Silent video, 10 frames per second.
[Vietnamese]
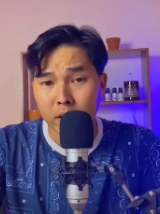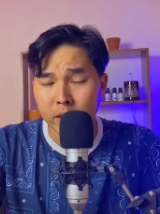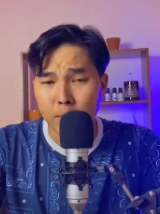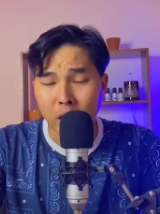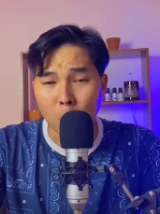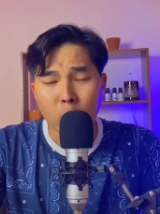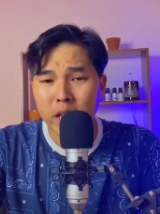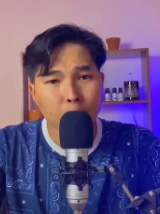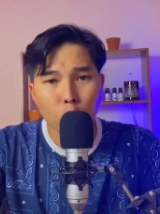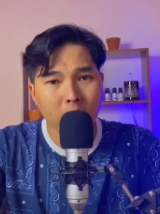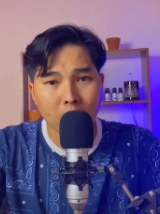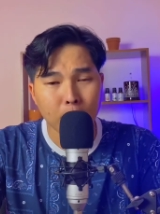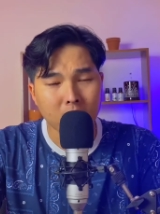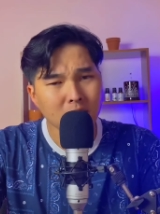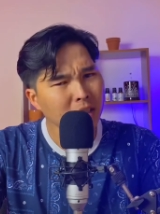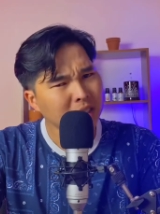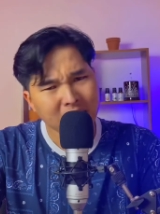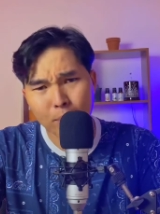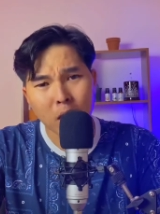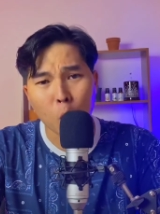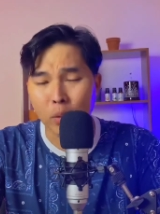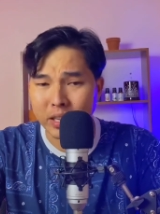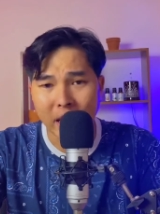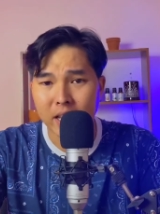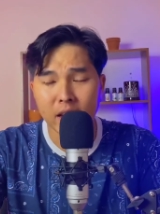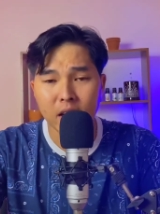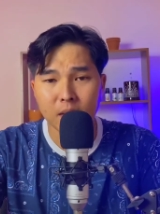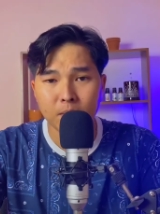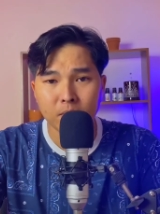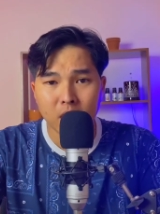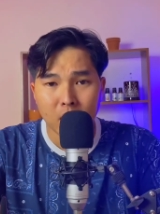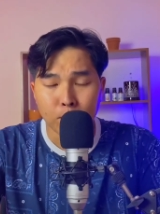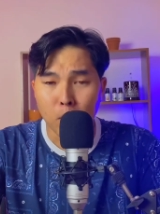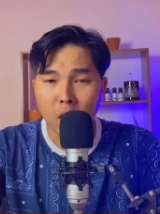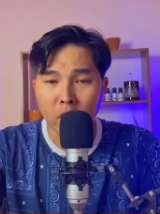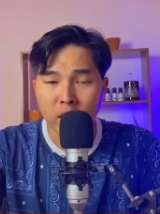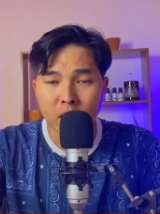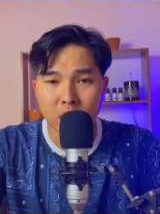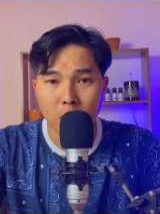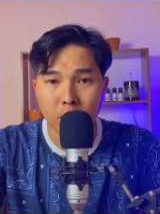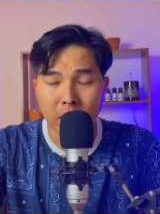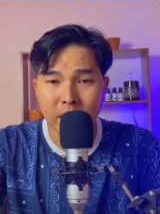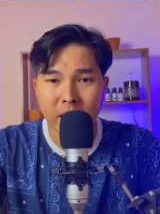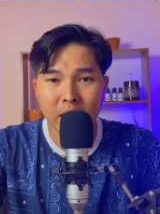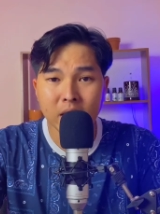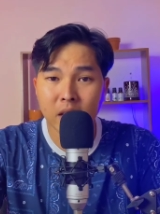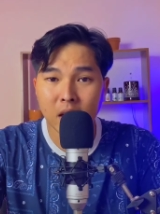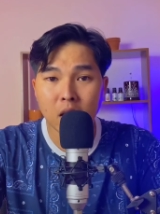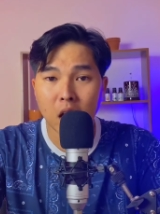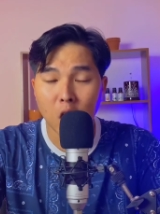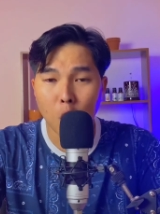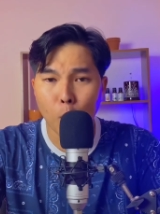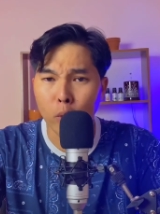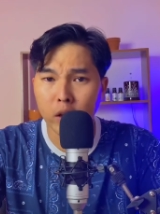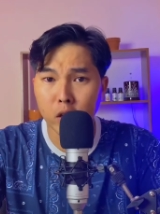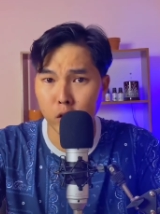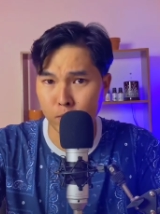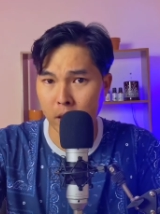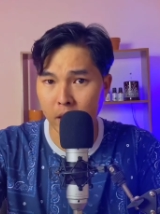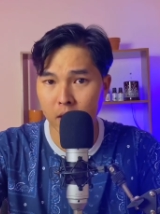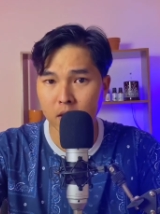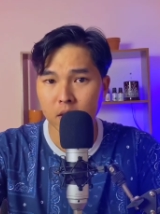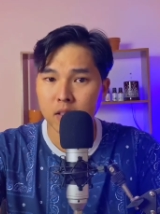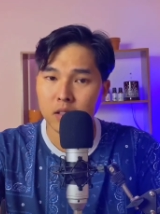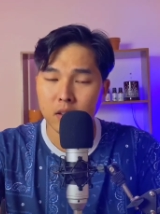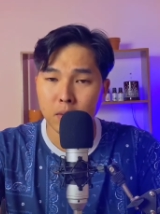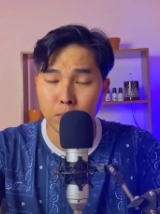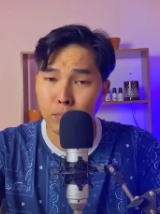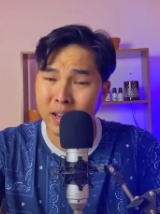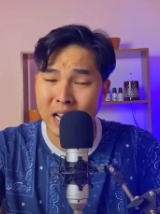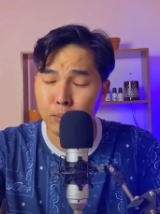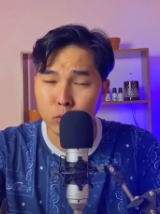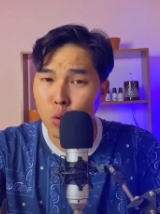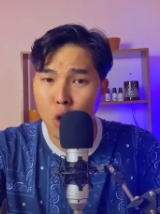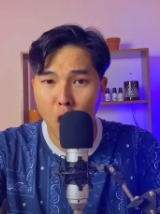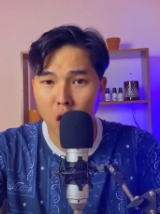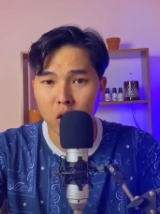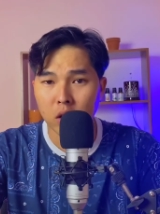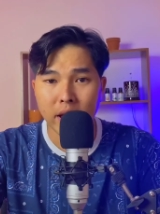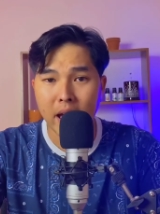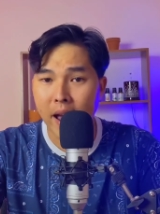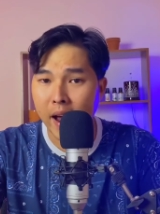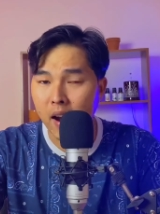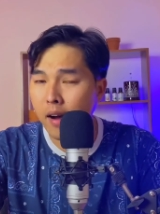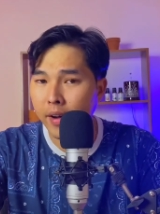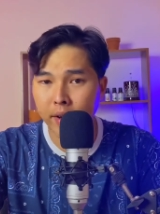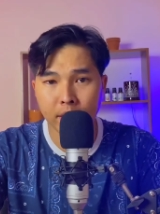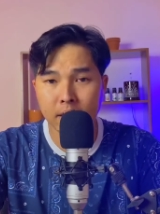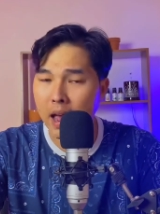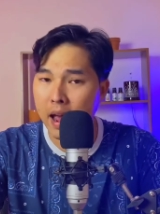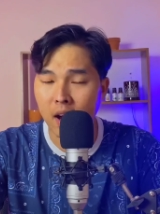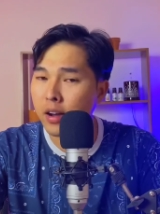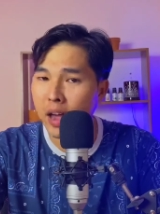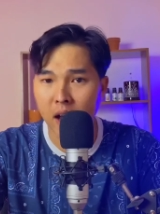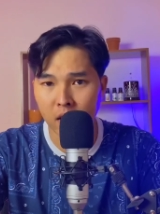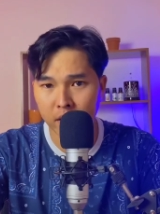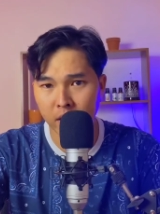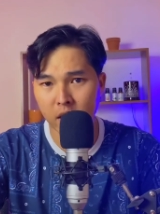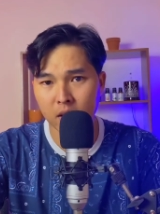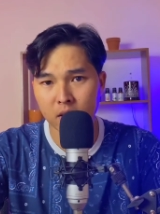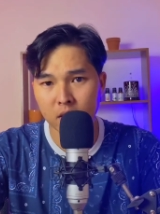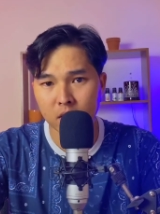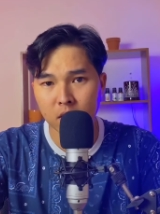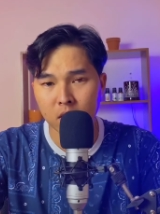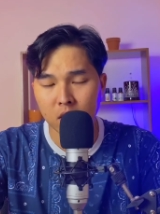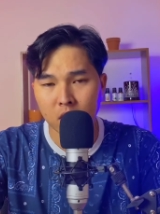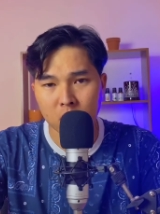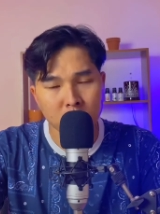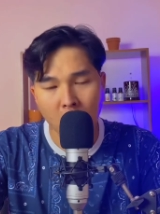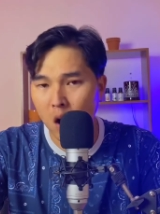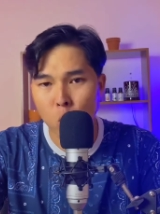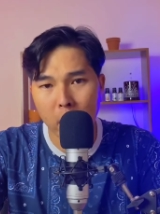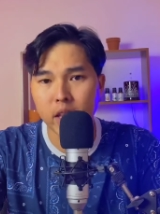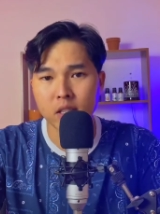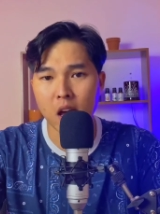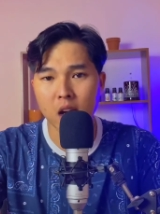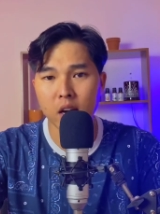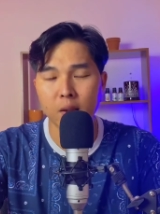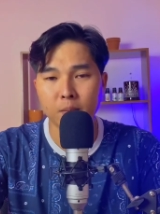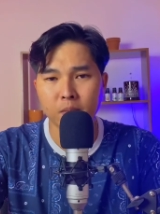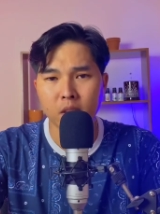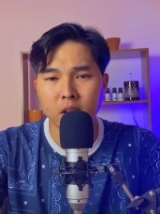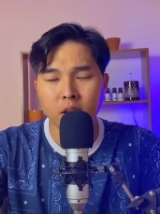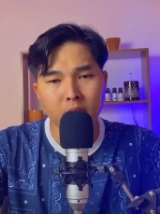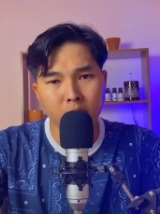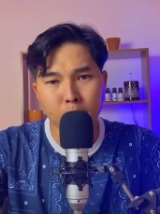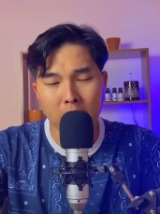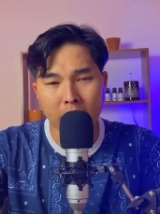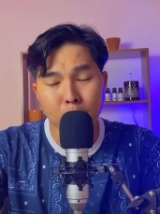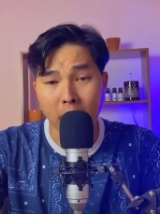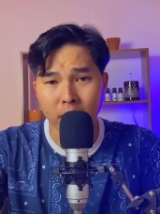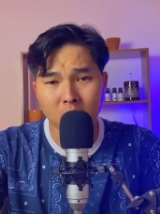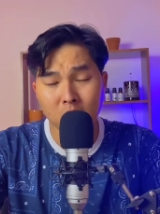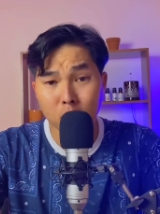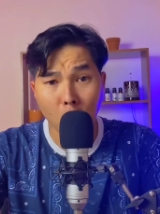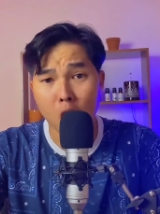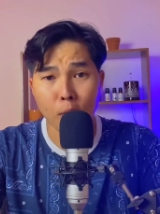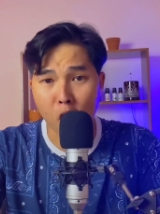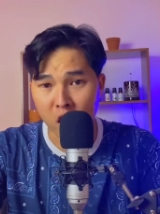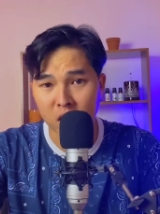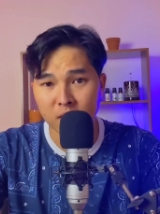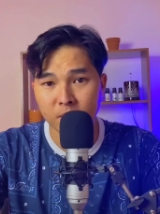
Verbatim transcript: nhưng mình không có dám quay lại mình cứ cắm đầu mình chạy vậy đó một hồi á thì mình lại nghe cái tiếng là có một cái người mẹ mà nằm ru con à ơi à ơi à ơi vậy đó sợ quá trời sợ rồi nhưng mà cái bản tính tò mò